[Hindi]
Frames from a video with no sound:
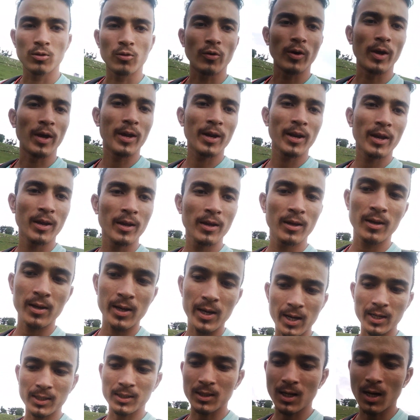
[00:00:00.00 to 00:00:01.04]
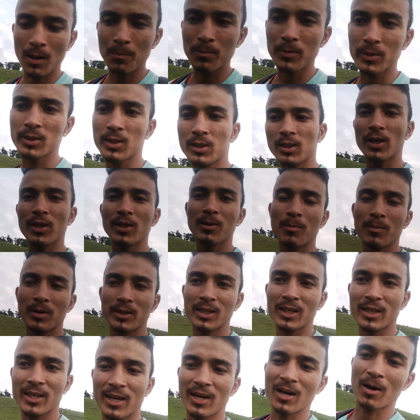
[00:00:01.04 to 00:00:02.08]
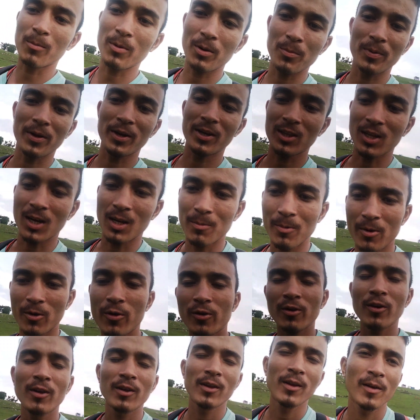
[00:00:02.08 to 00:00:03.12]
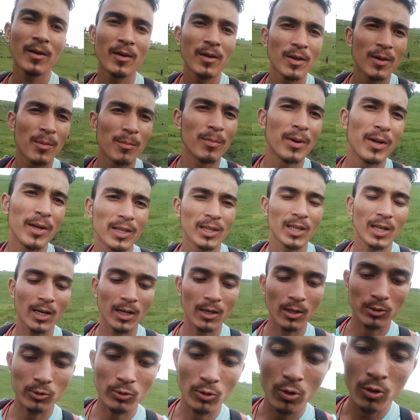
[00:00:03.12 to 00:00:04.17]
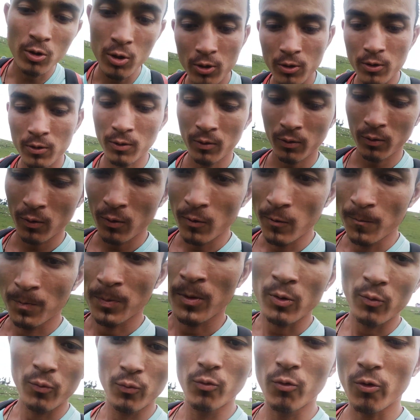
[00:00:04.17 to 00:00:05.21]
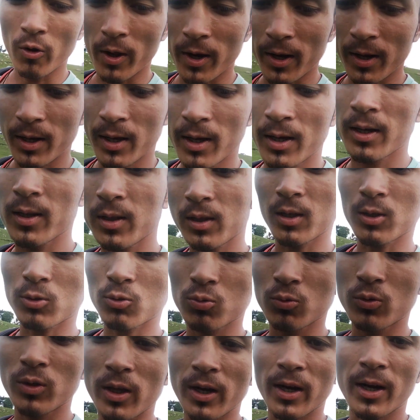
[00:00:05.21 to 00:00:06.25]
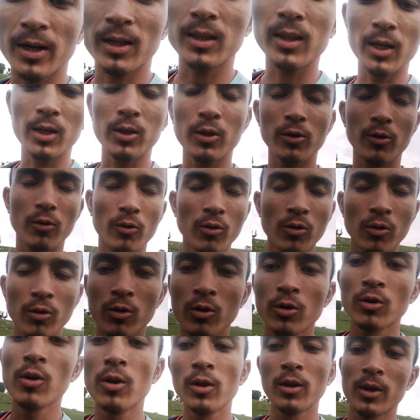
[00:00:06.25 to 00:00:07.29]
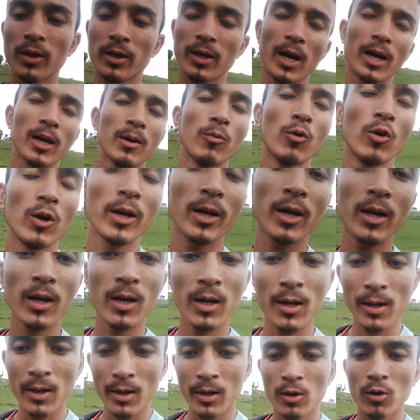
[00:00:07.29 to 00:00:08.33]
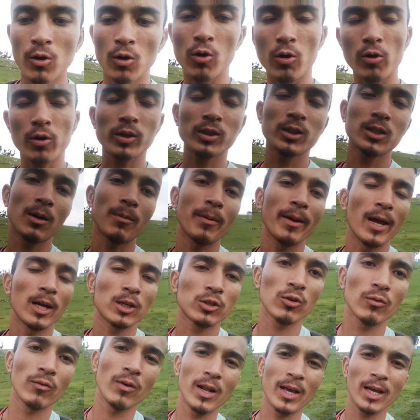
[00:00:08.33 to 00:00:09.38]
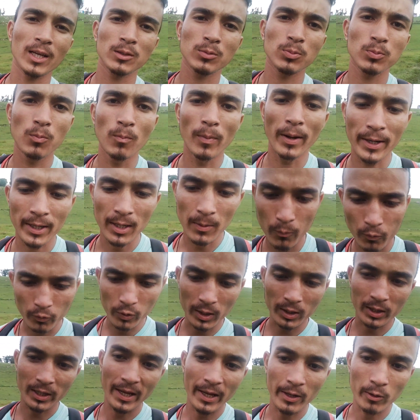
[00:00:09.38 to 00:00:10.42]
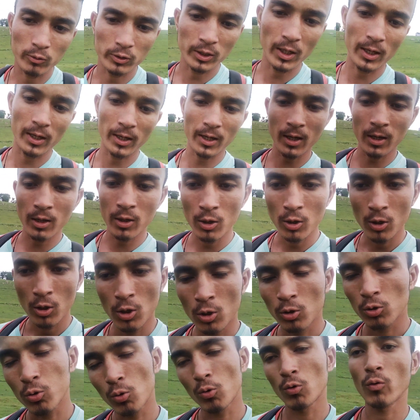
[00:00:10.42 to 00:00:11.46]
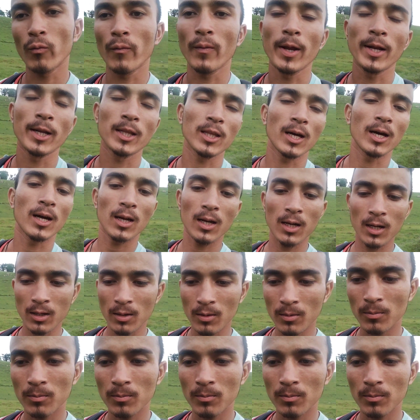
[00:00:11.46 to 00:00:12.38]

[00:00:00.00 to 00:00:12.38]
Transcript: तो यार आज काफ़ी ज़्यादा मज़े किए हमने बैनीताल में और बैनीताल का जो व्यू है ना इतना सुंदर है ना देखने को क्या ही बोले और जब एस्ट्रो विलेज बन के पूरा तैयार हो जाएगा ना तो वैनीताल